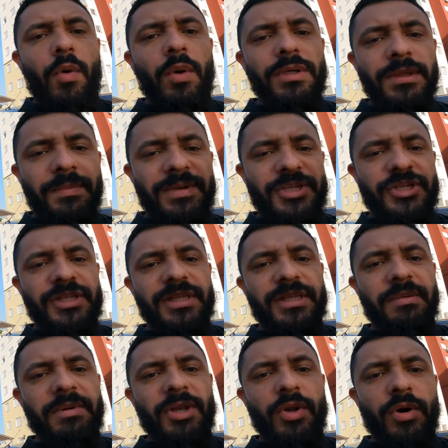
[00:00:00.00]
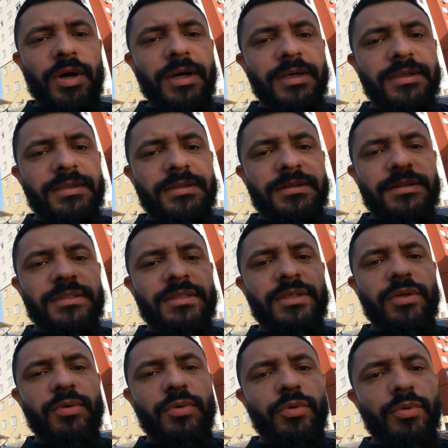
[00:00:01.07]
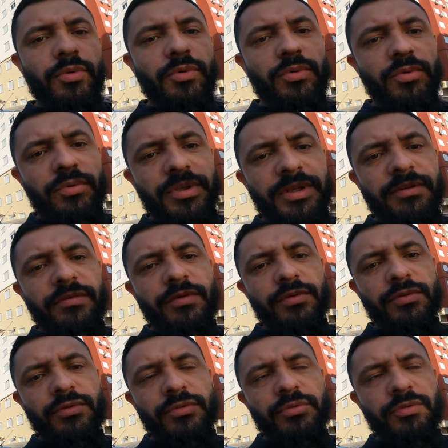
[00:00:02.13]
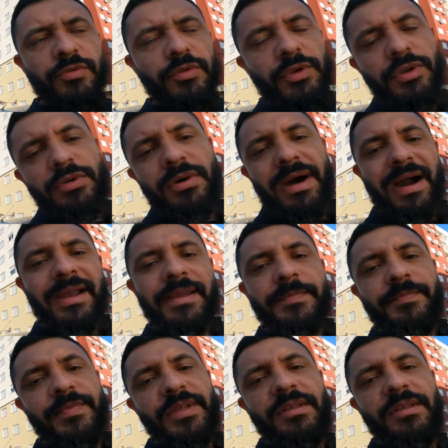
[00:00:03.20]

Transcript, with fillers: Quando a pastilha está menor, o nível do fluido cai.